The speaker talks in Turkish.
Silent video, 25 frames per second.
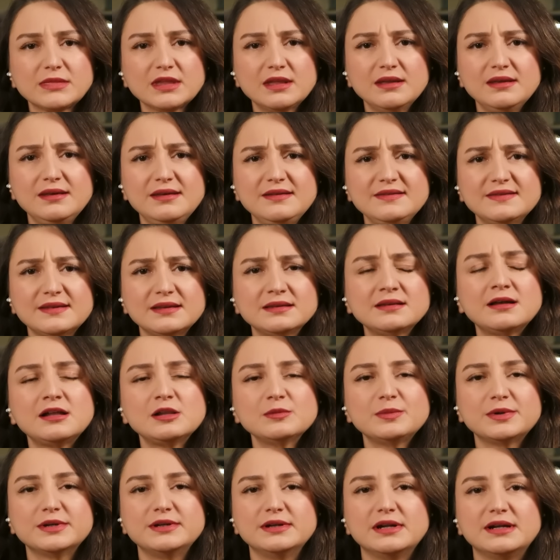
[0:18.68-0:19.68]
e,
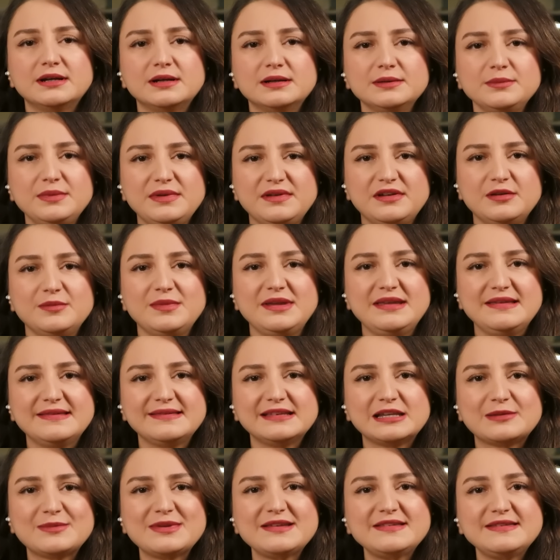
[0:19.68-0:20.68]
sanal para birimi
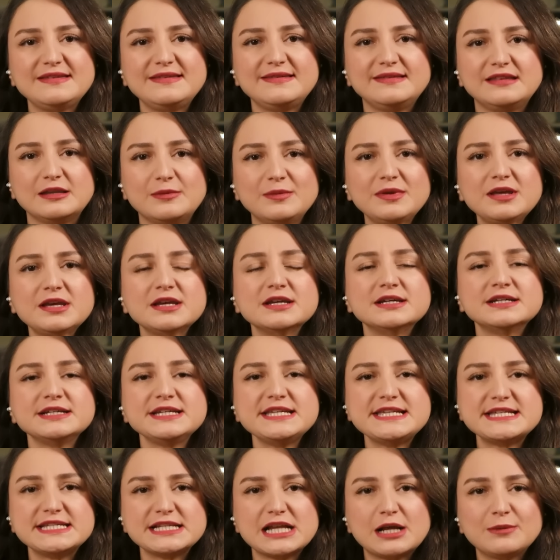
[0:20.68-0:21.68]
izleme sistemi
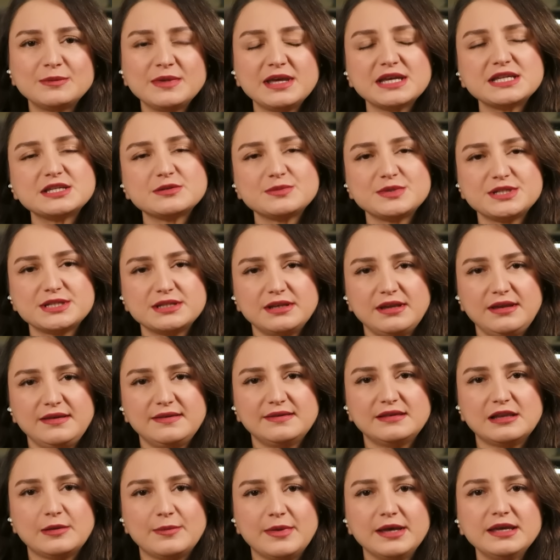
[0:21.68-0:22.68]
işlem geçmişini
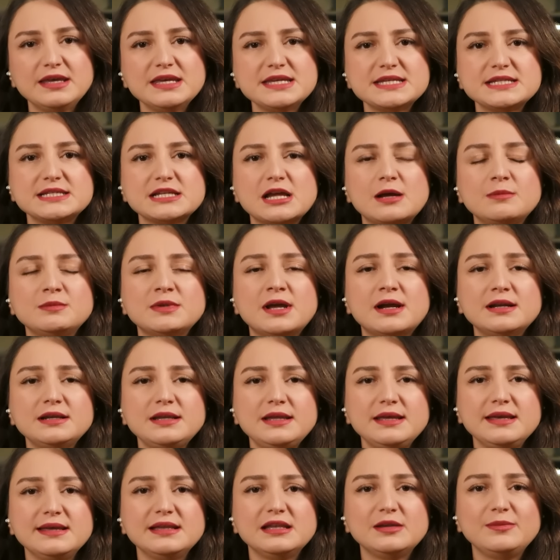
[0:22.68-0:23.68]
izlemek, işlemlerle
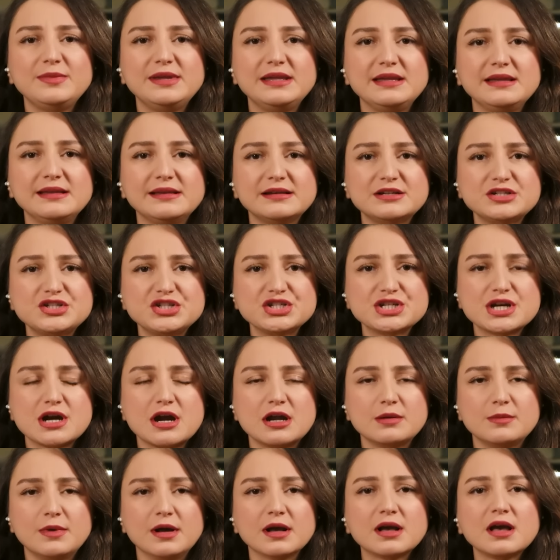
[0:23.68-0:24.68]
ilgili bilgileri
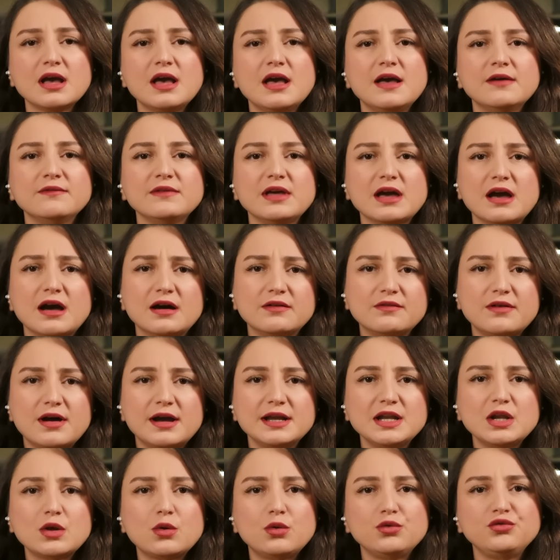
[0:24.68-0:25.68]
çıkarmak ve
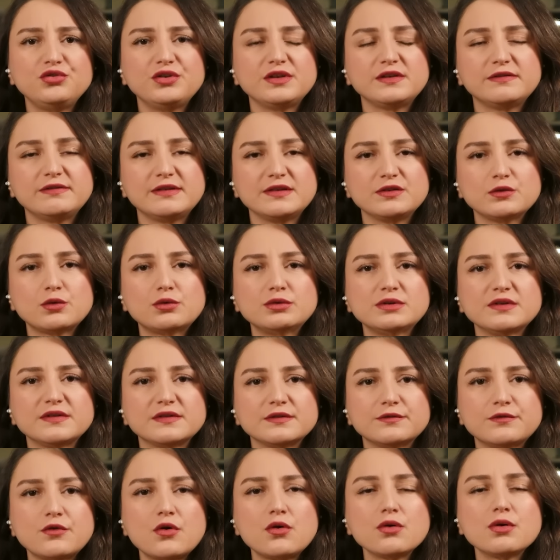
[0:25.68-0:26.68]
havale öncesi ve
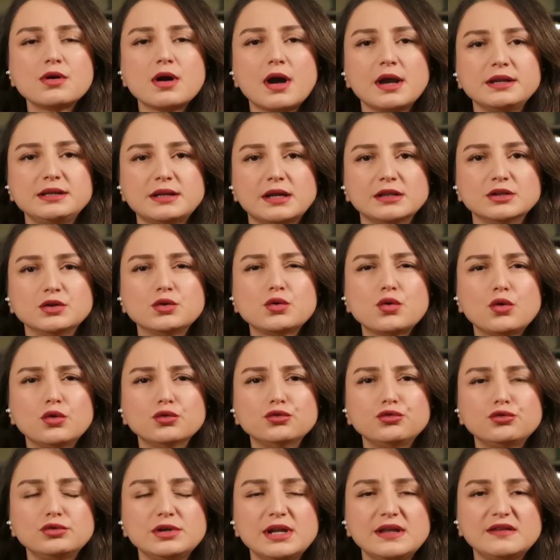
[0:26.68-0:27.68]
sonrası fon kaynağını
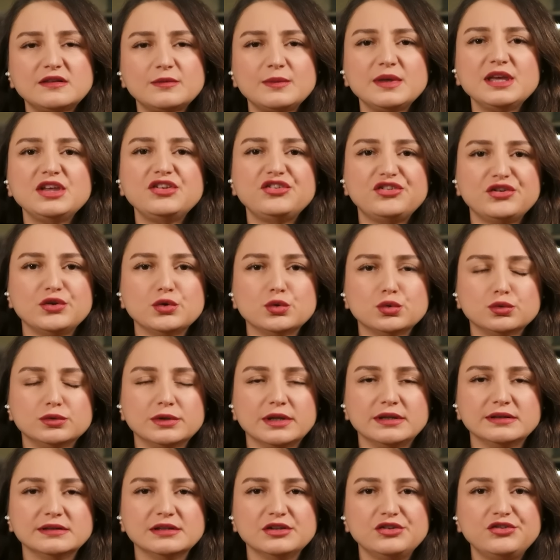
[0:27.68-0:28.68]
kontrol etmek için
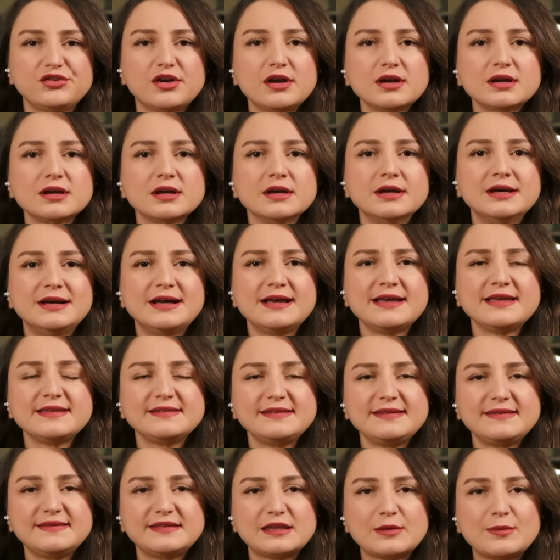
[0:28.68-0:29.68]
kullanılacak
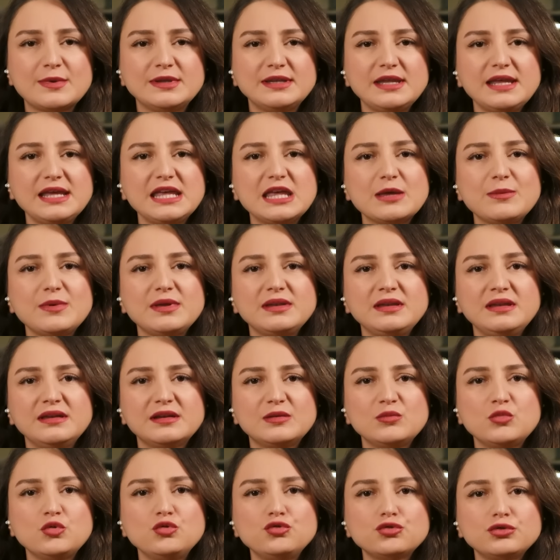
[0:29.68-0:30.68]
sistemin
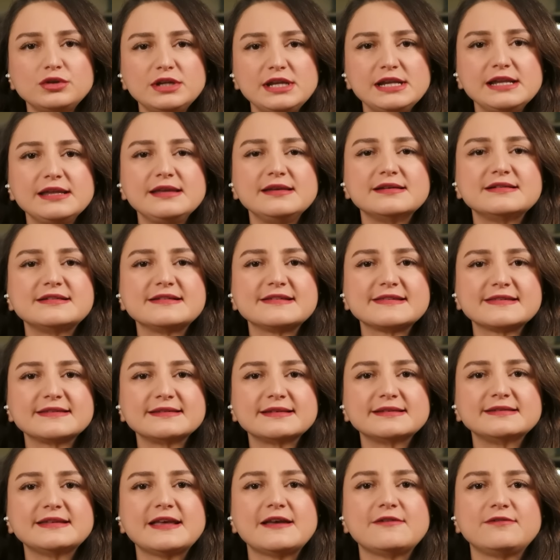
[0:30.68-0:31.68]
2023'ün ilk
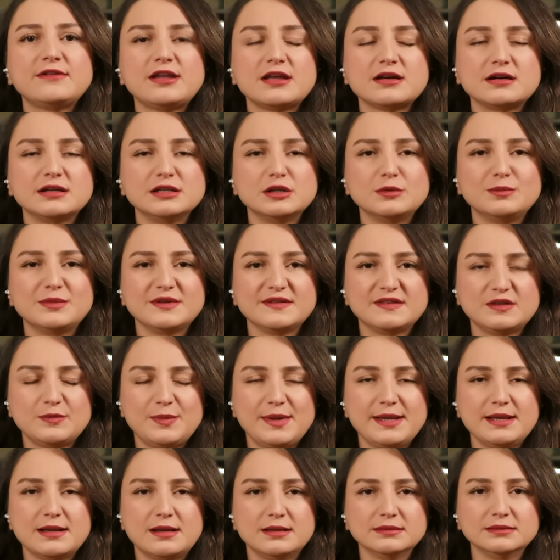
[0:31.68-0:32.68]
yarısına devreye alınması
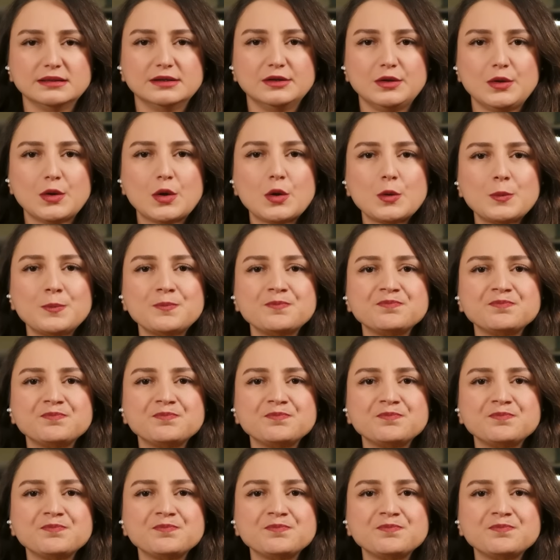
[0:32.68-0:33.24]
planlanıyor.